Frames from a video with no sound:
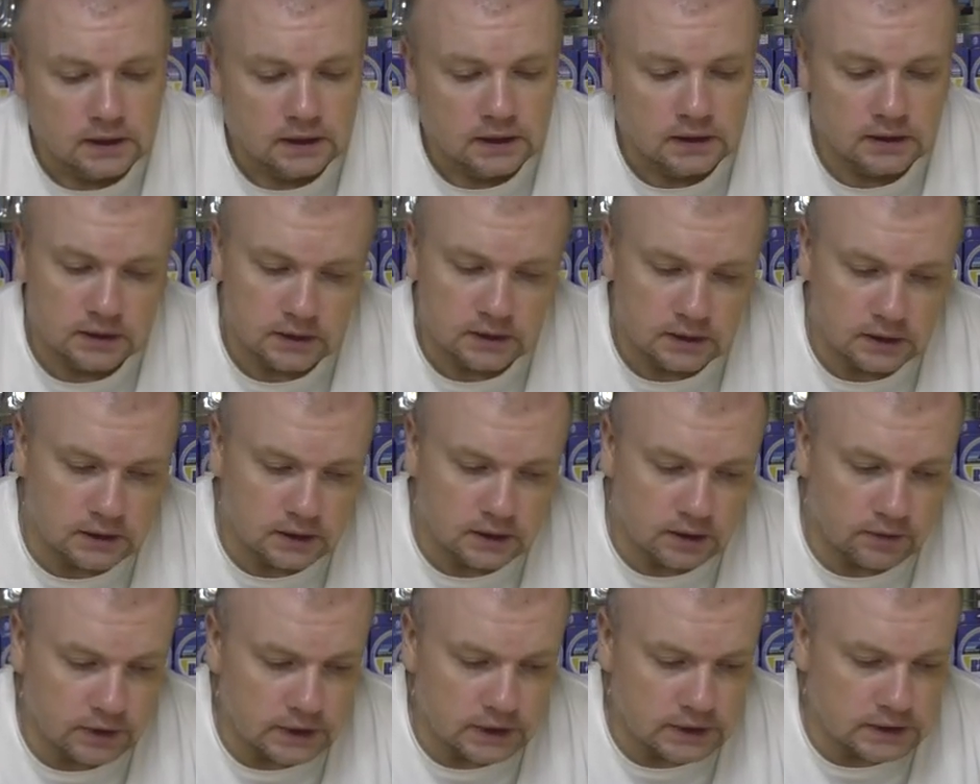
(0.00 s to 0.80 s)
Э,
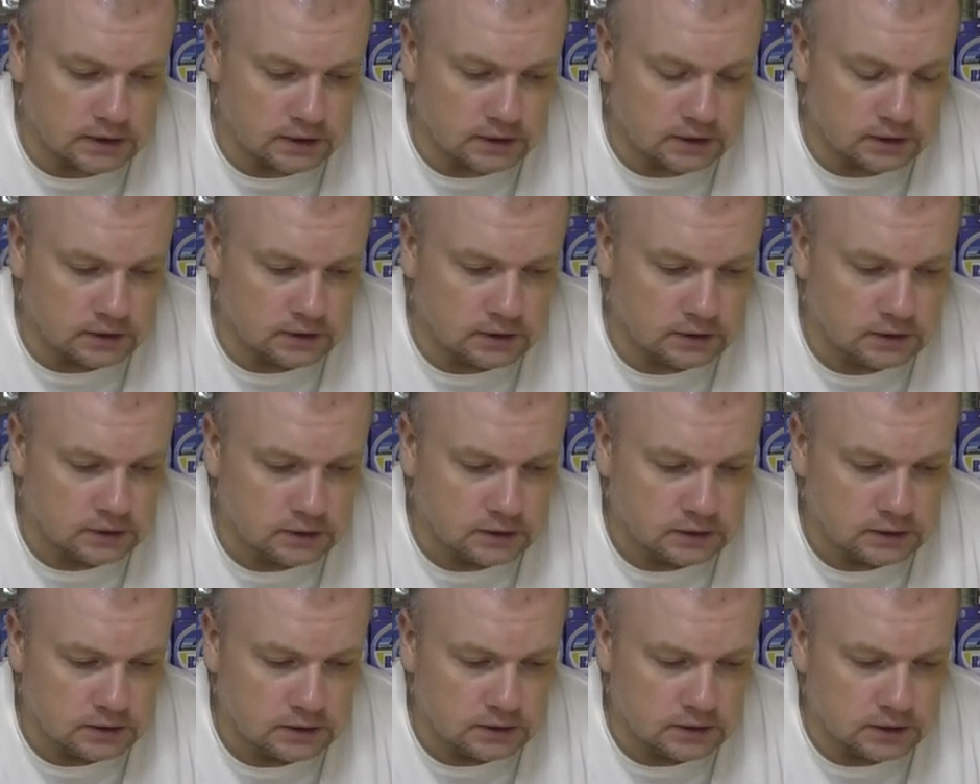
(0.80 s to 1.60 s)
давайте,
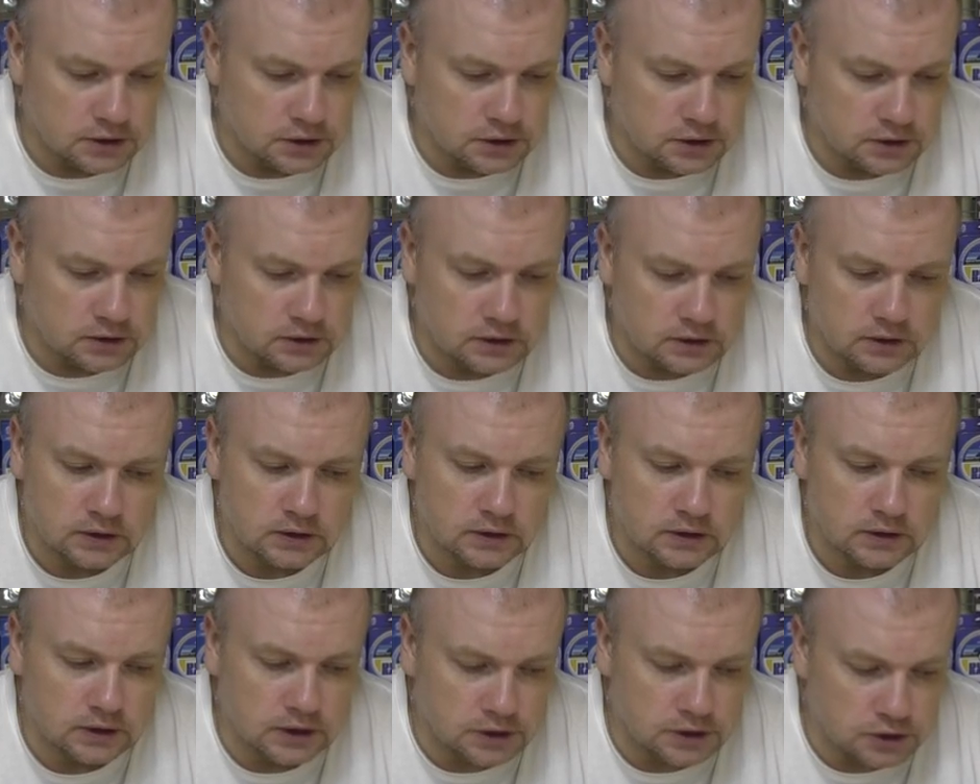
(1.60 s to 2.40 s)
значит,
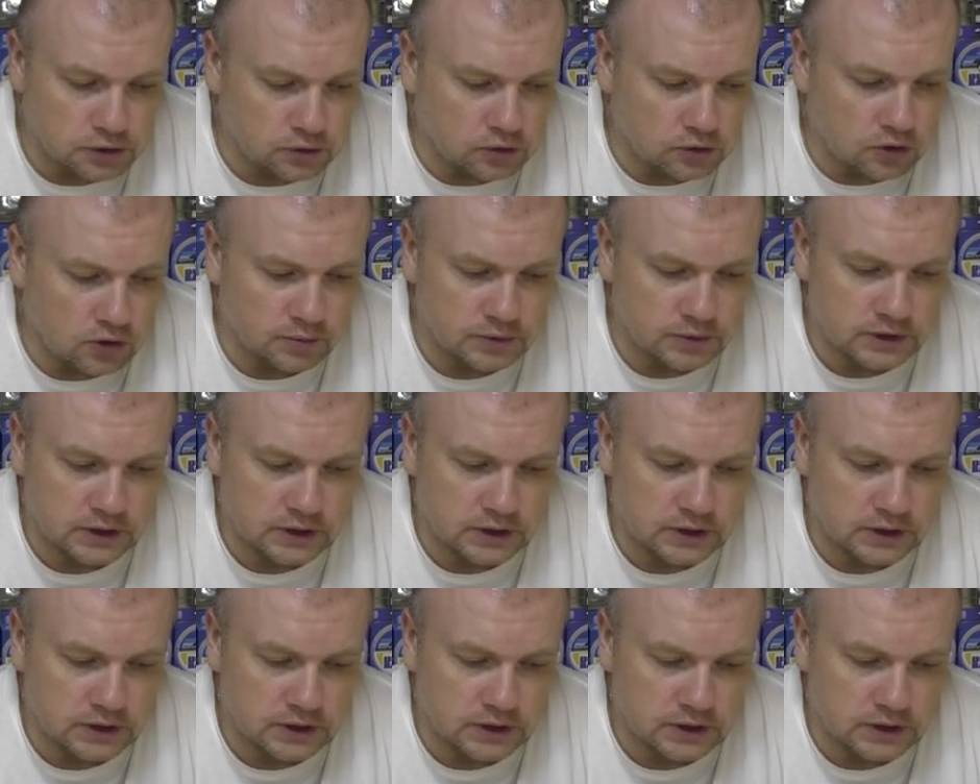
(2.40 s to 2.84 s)
начнем.